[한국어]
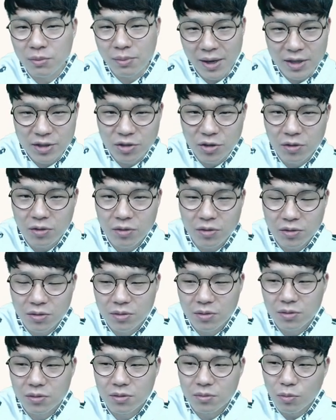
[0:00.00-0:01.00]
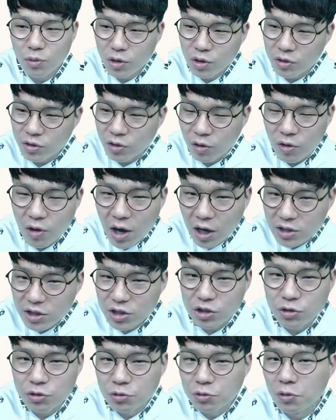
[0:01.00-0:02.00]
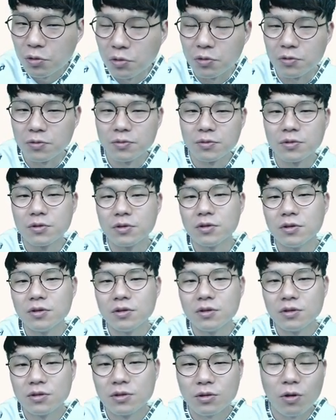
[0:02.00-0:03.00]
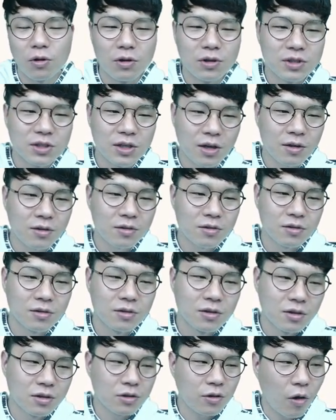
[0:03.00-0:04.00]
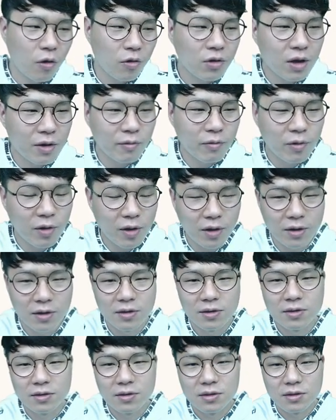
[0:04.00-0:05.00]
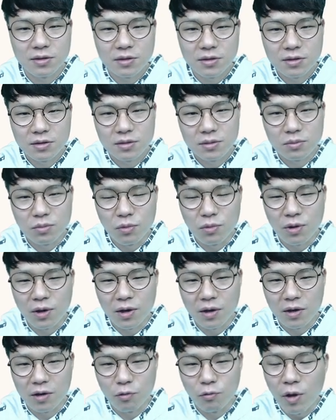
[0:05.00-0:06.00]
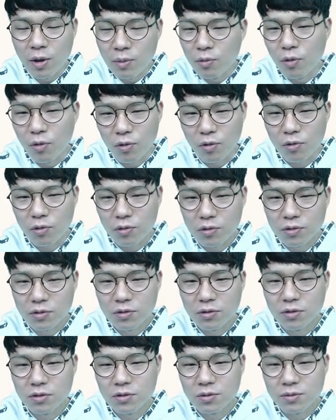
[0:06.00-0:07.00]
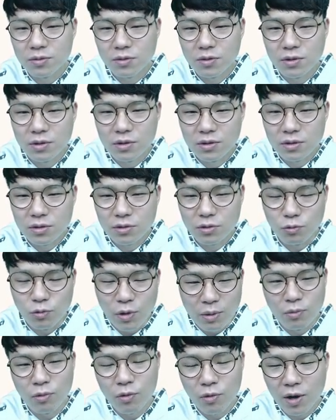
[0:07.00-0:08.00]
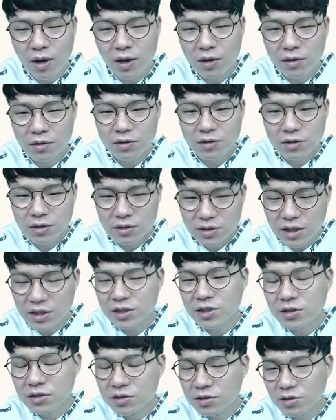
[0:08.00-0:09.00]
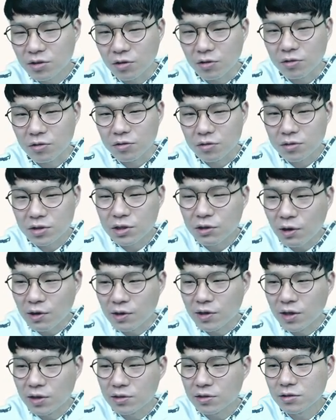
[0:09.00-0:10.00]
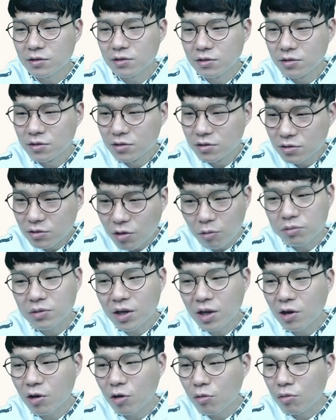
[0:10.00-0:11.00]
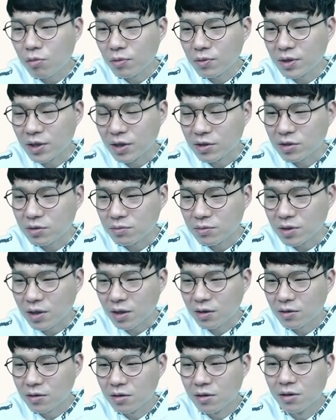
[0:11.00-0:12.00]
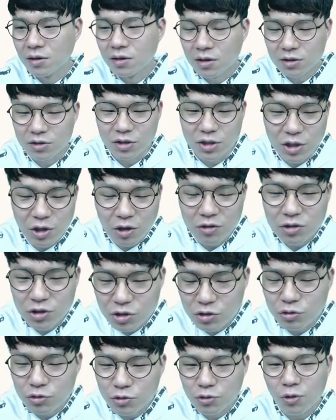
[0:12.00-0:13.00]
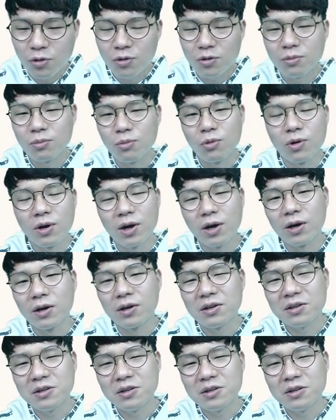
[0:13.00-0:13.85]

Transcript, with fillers: 발전 뭐 이런 여러 가지 이유로 더 이상 건강과 뭔가 외모 외모와 생식 능력 이 관계는 없다라고 보면 되겠습니다. 그래서 이런 이유로 뭔가